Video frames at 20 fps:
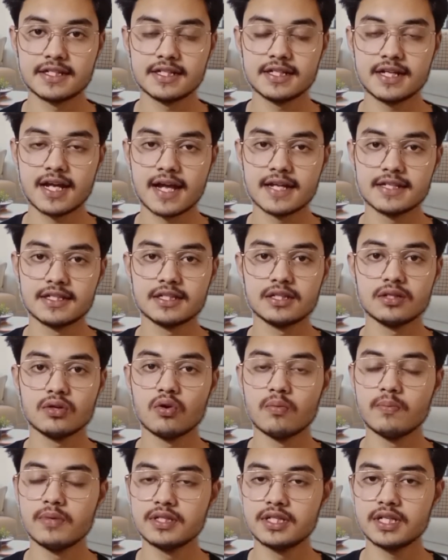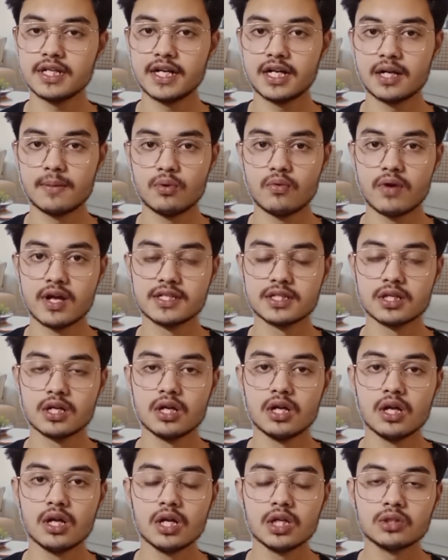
एस टी एस सी ओ बी सी ई डब्ल्यू एस